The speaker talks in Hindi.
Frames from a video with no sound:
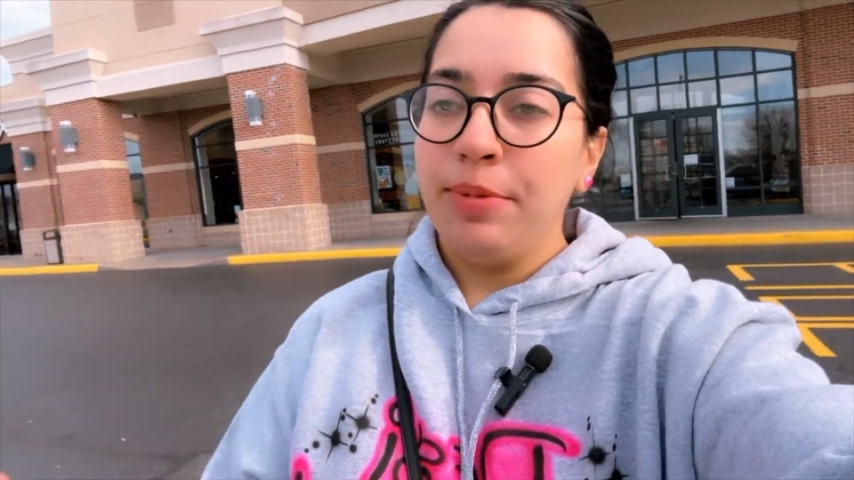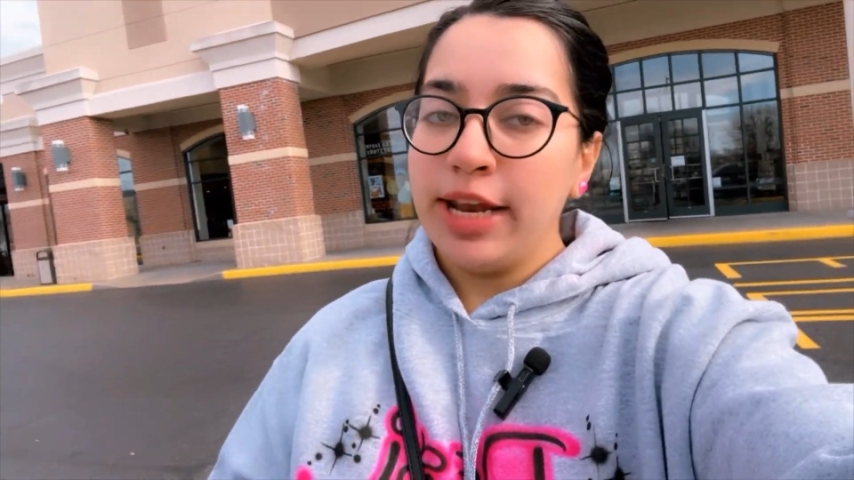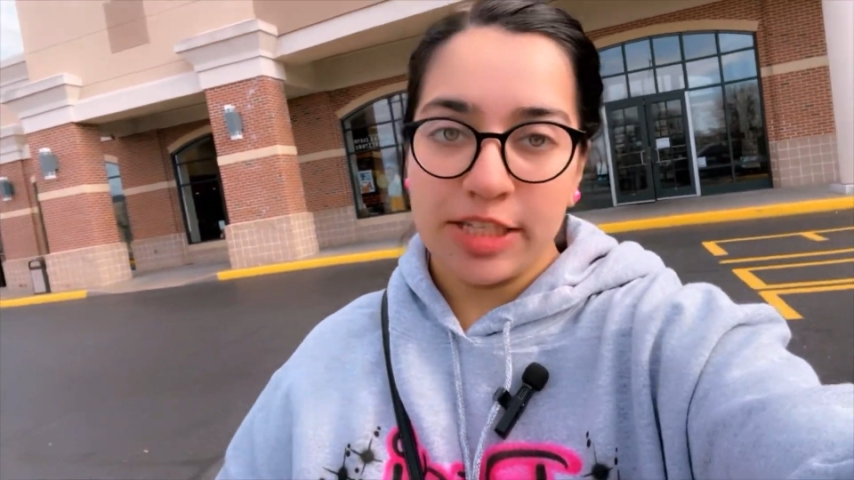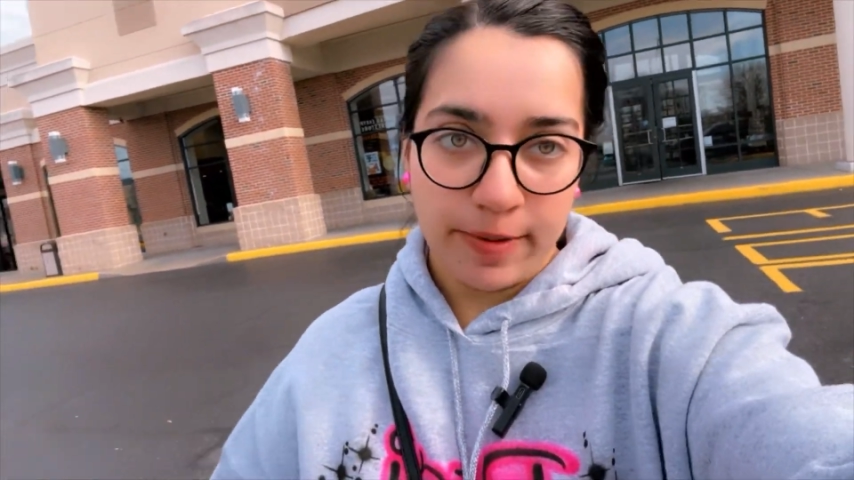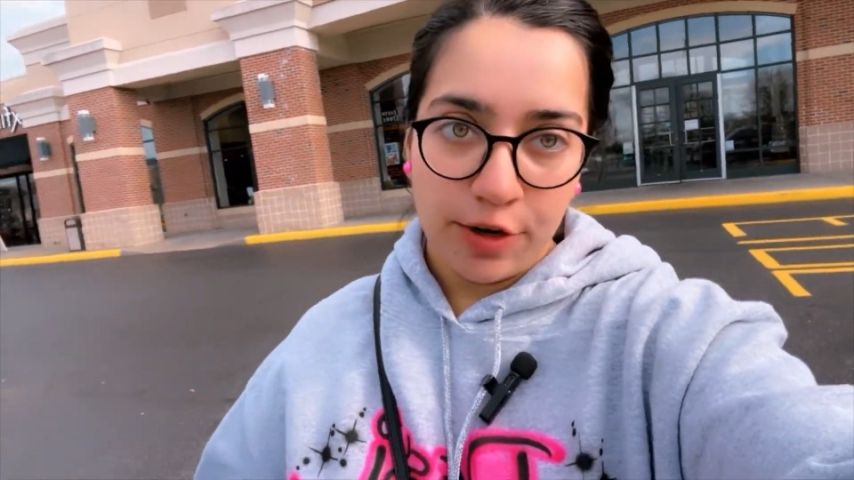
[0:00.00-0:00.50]

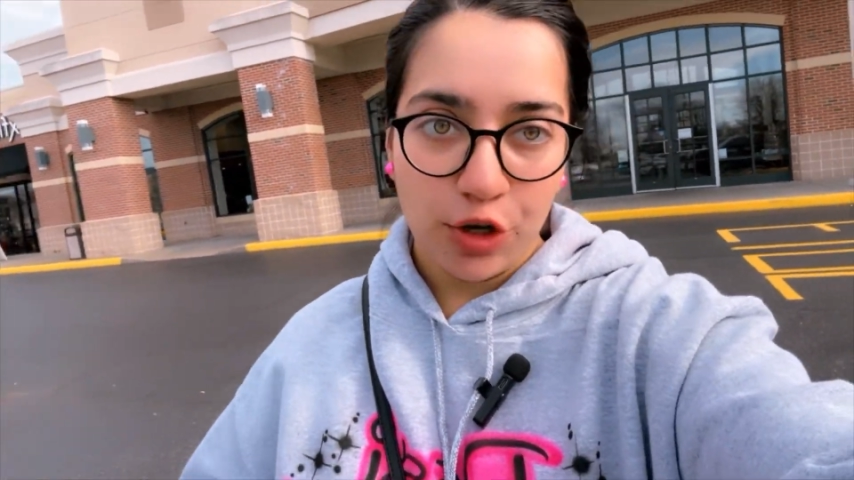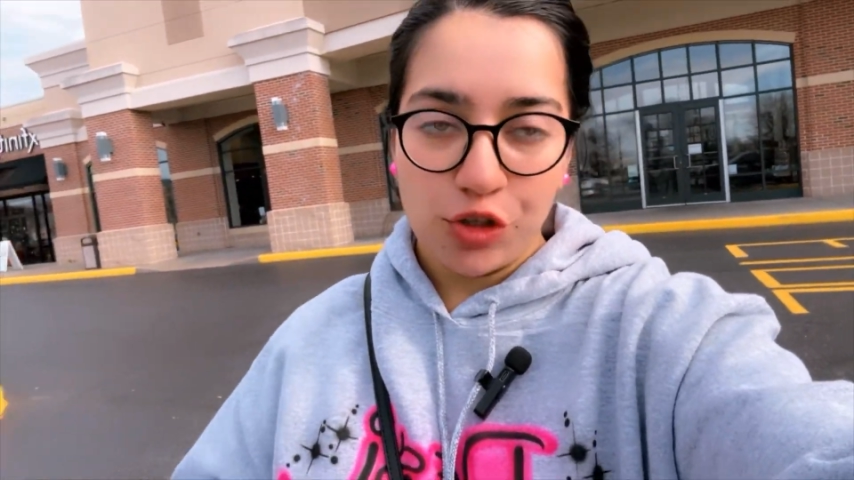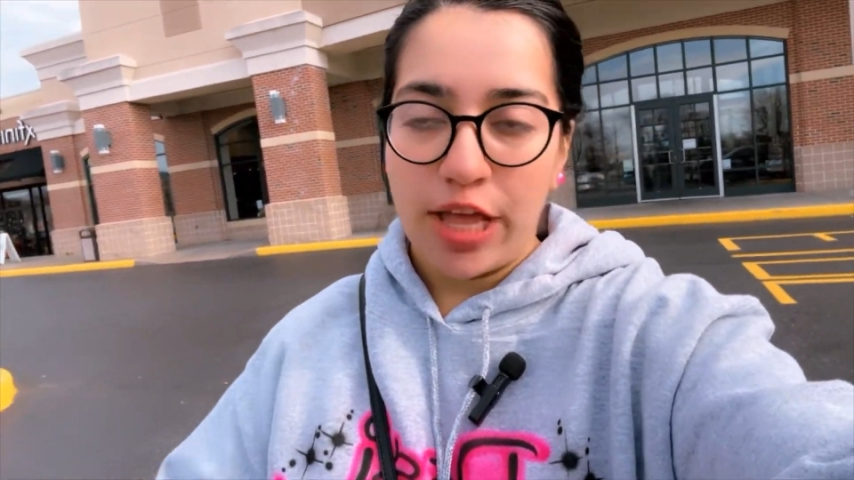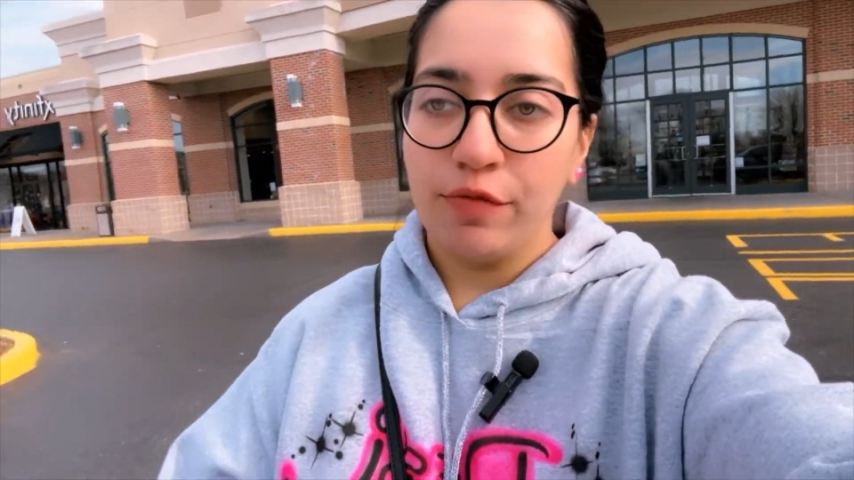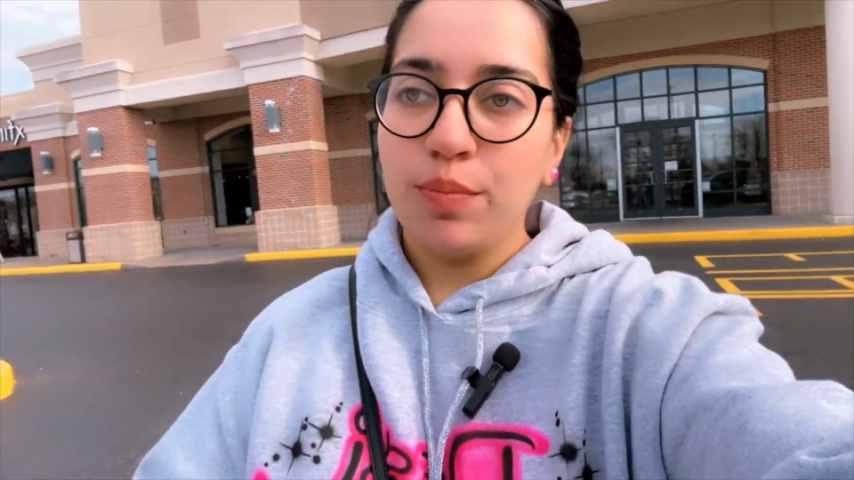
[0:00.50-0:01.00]
मेरे हस्बैंड को
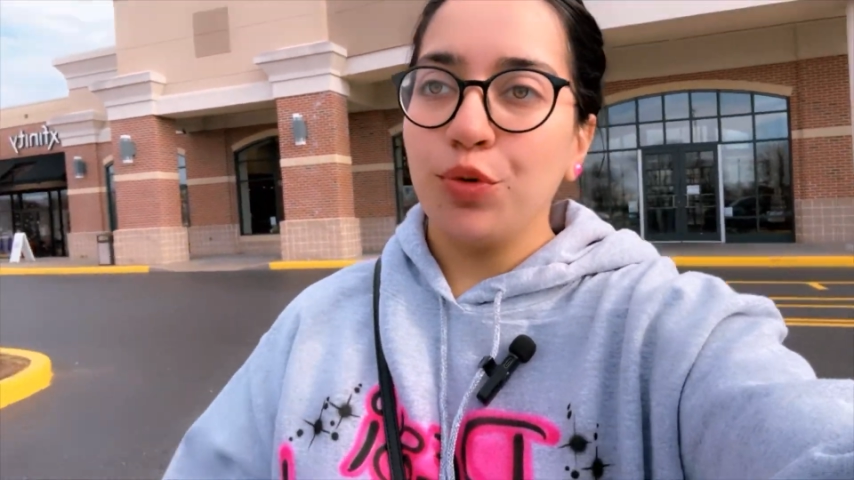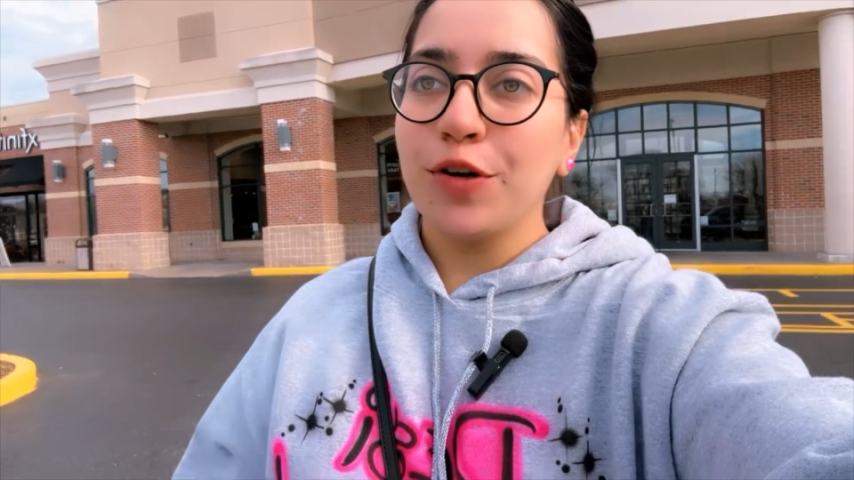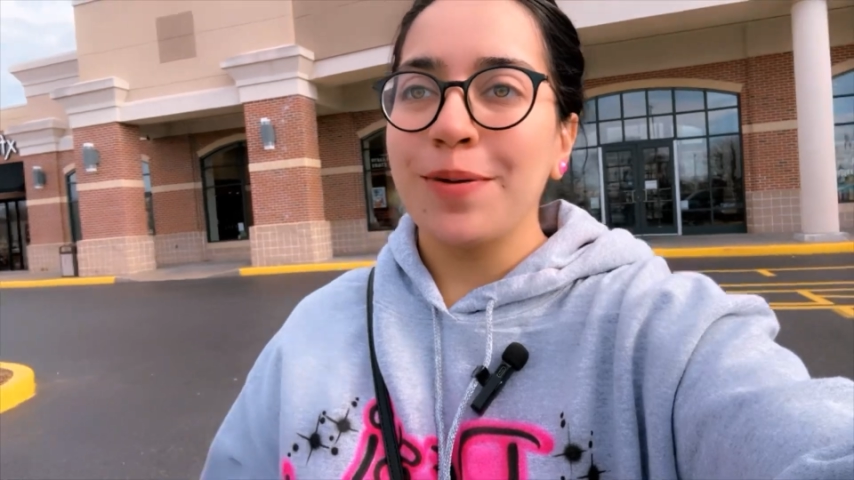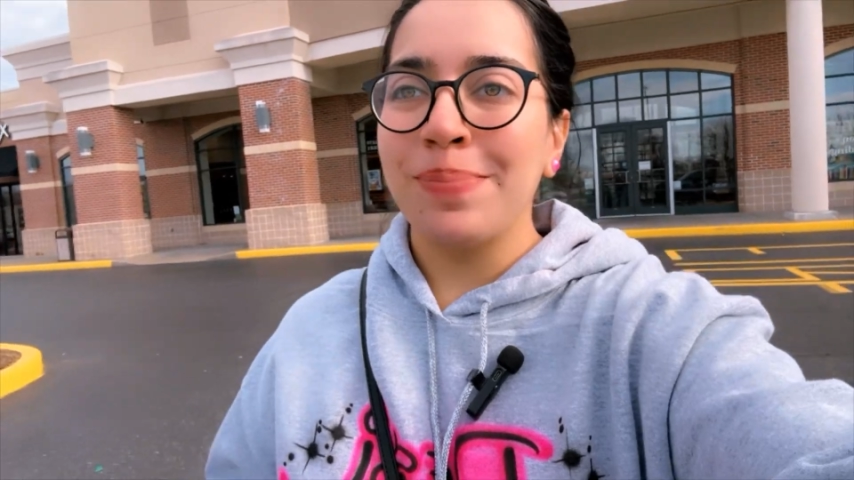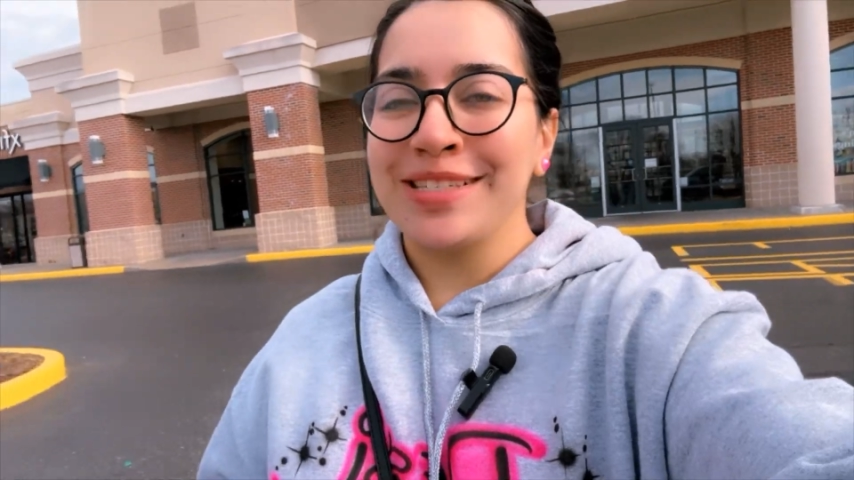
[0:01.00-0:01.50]
जो है वो
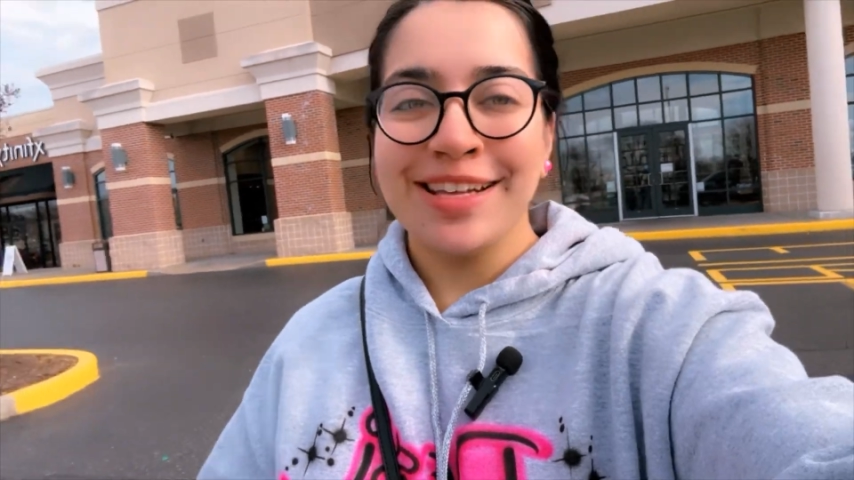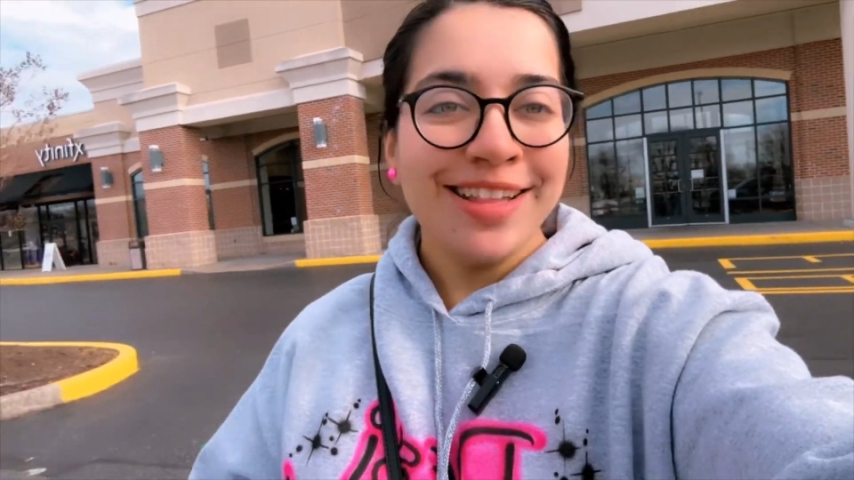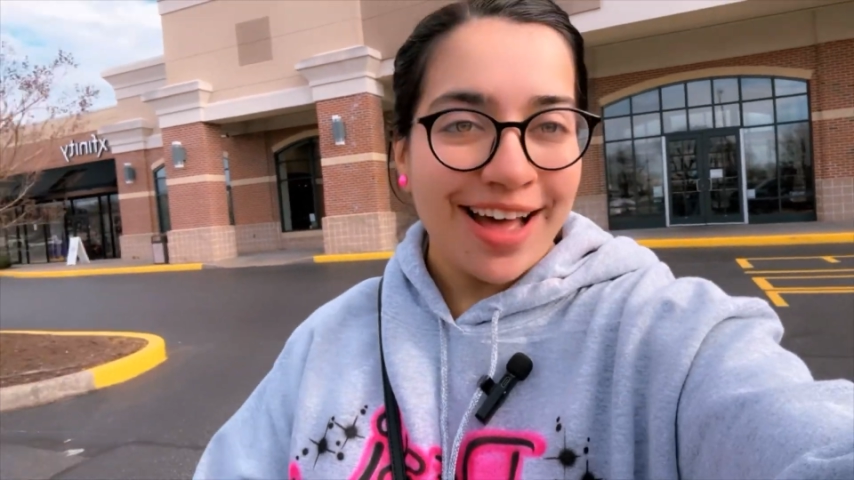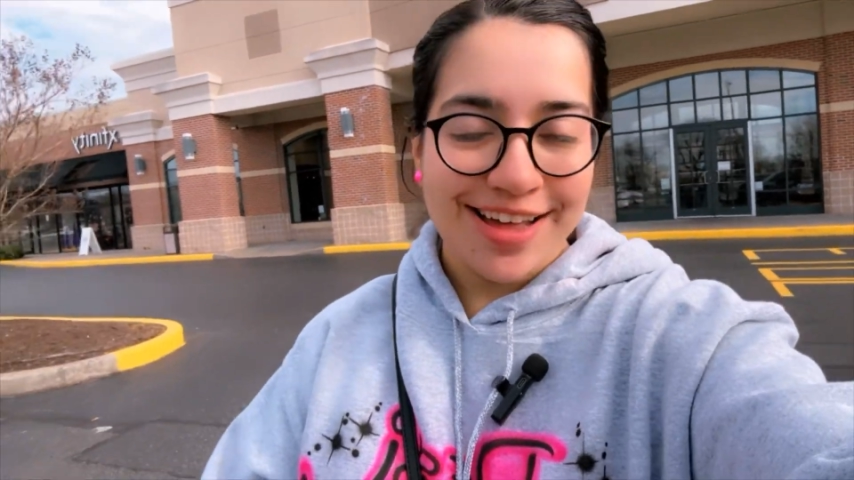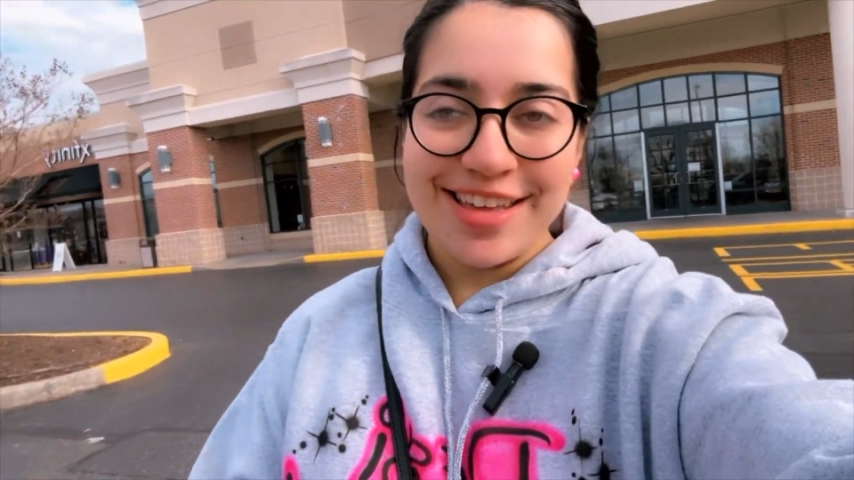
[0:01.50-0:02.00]
बुक
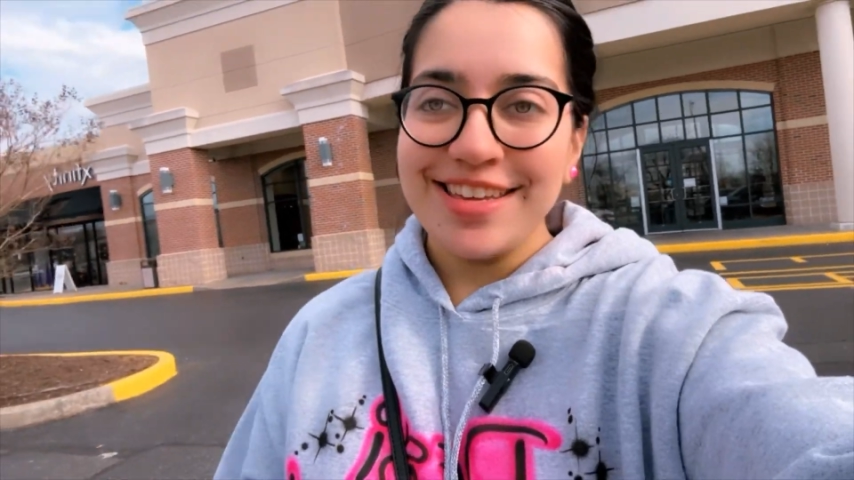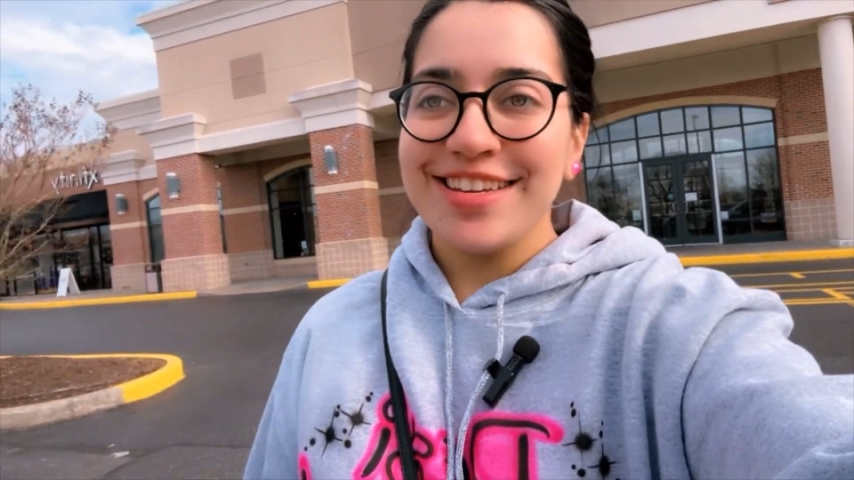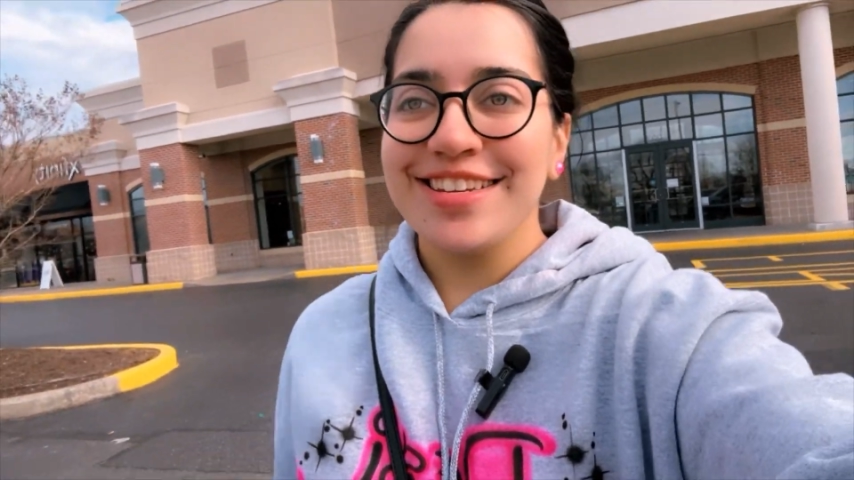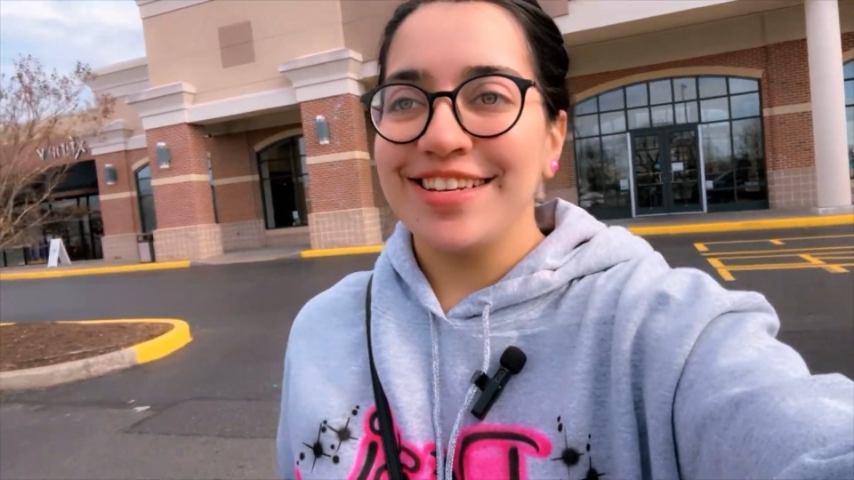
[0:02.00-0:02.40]
पसंद आ गई